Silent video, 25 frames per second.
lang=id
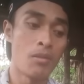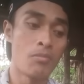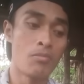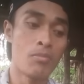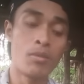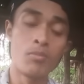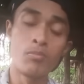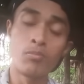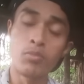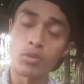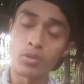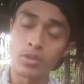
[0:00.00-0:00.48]

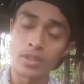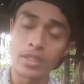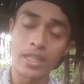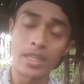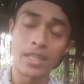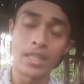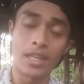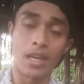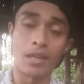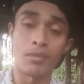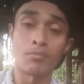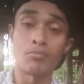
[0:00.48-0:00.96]

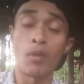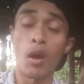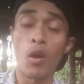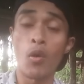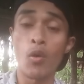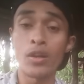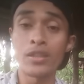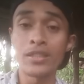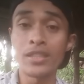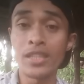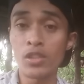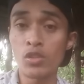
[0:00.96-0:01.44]
membuktikan
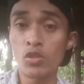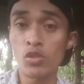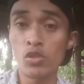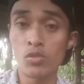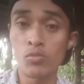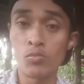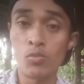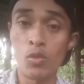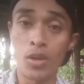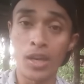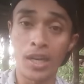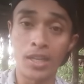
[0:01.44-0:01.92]
bahwa
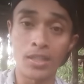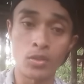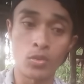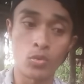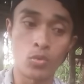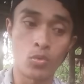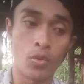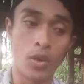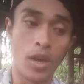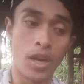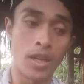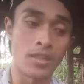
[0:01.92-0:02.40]
Yesus bukan
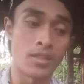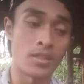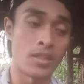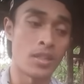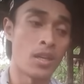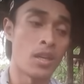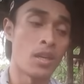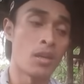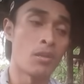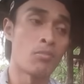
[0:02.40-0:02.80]
Tuhan.